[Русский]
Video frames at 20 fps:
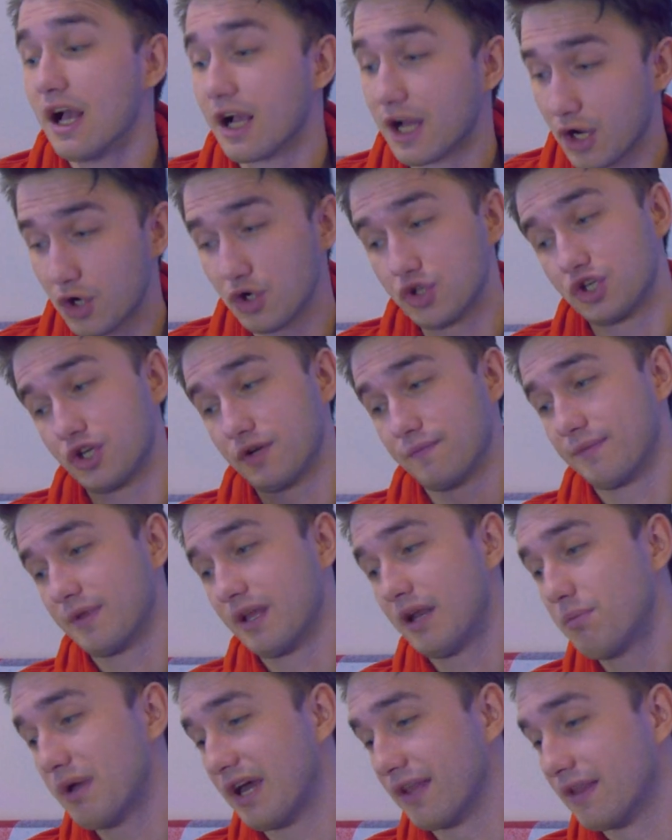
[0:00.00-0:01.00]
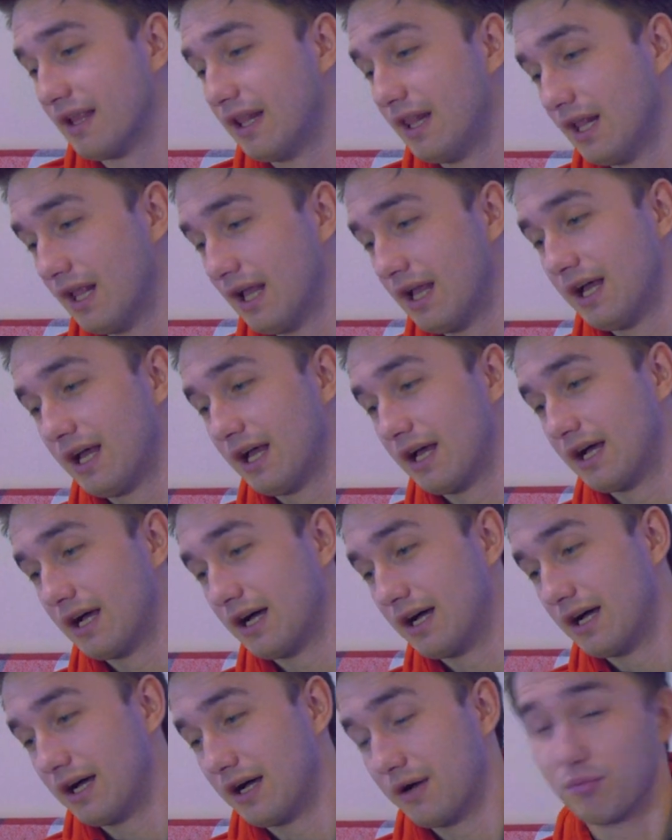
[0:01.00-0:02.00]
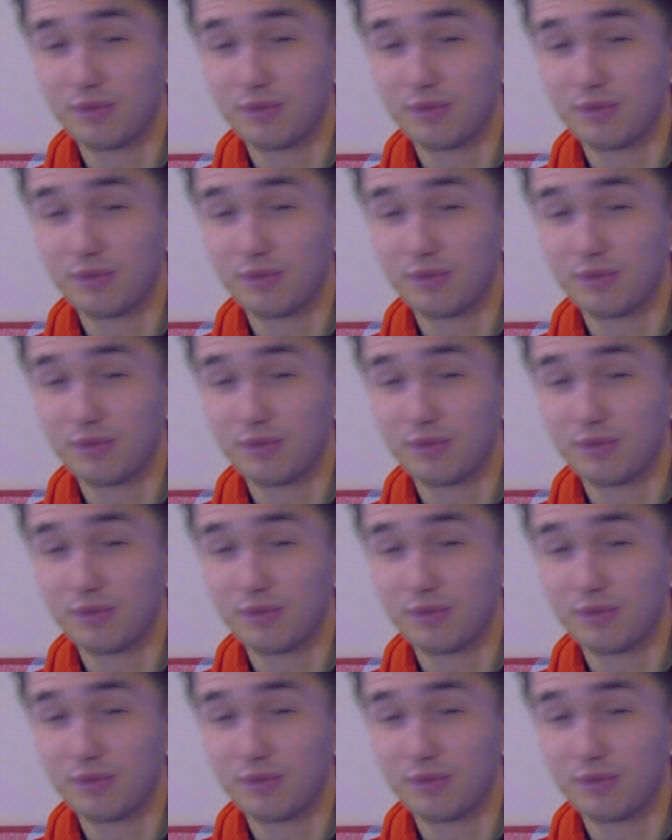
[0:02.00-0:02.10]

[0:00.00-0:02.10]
Короче, ребят, а,